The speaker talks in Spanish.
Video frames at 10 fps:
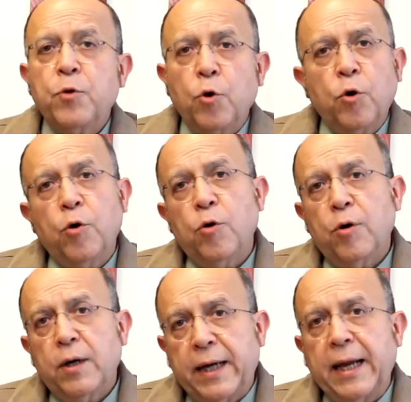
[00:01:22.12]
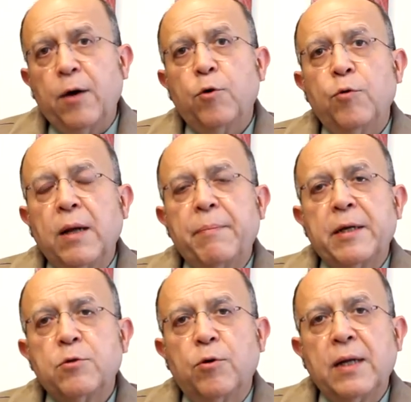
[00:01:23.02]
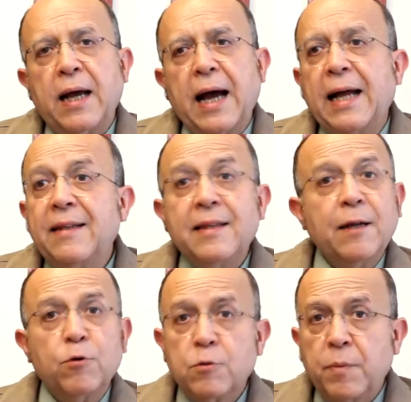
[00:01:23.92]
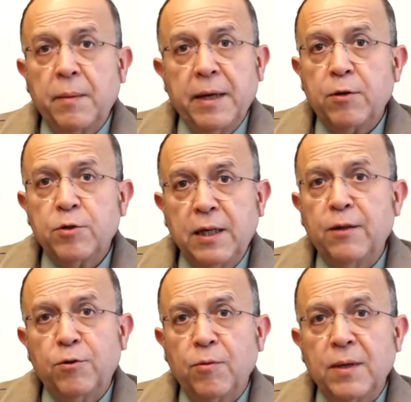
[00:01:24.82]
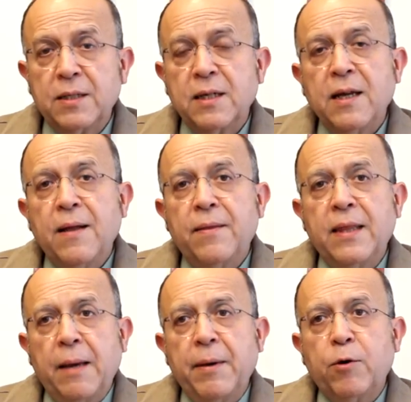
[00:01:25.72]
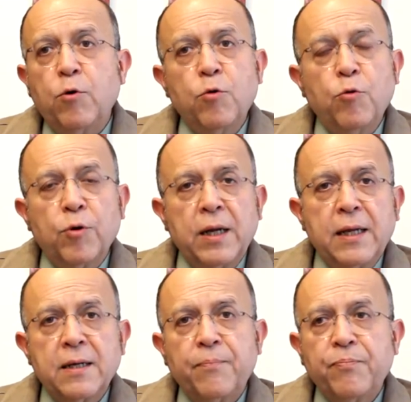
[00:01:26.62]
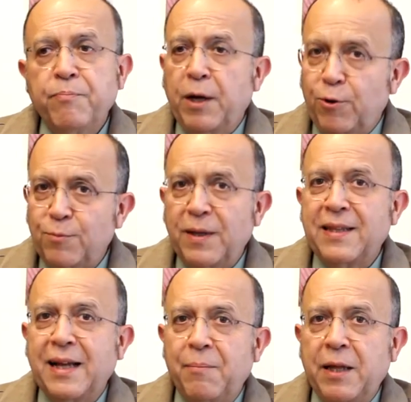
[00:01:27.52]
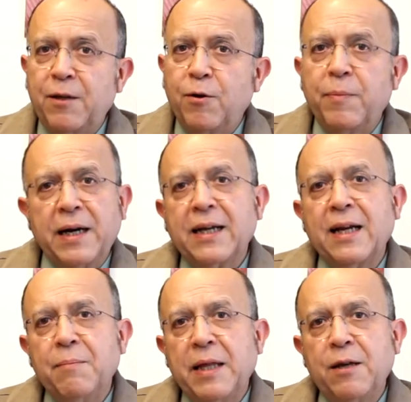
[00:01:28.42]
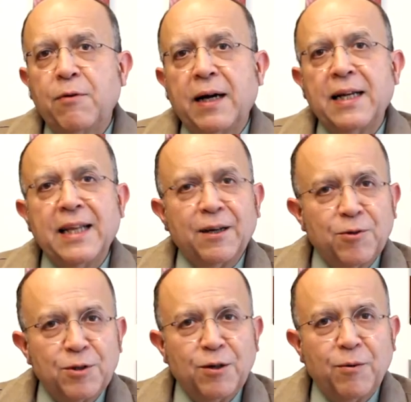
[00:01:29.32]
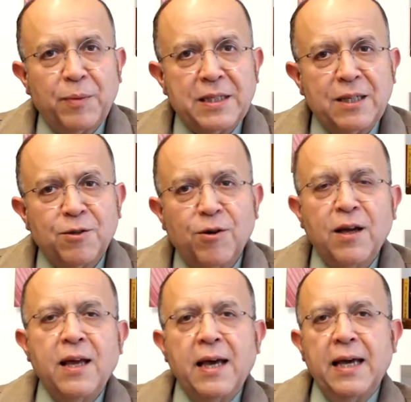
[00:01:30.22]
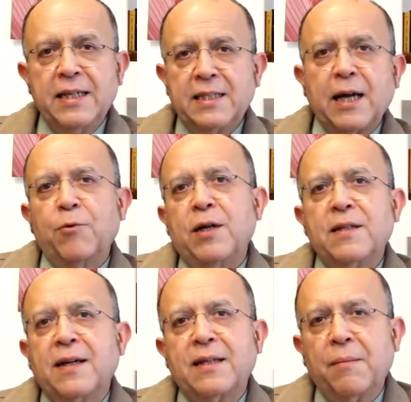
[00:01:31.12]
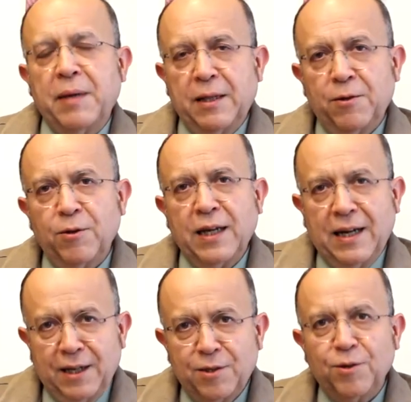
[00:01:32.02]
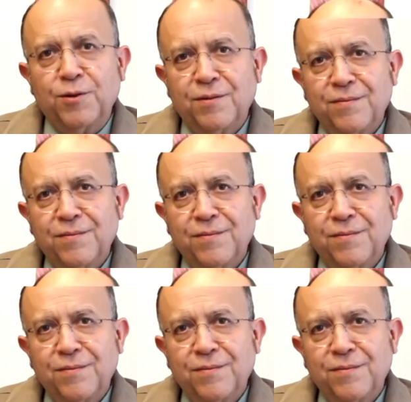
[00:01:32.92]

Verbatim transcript: Yo creo que una persona ante los primeros síntomas debe concurrir velozmente al médico para que el médico haga el diagnóstico preciso e instaure el tratamiento de elección.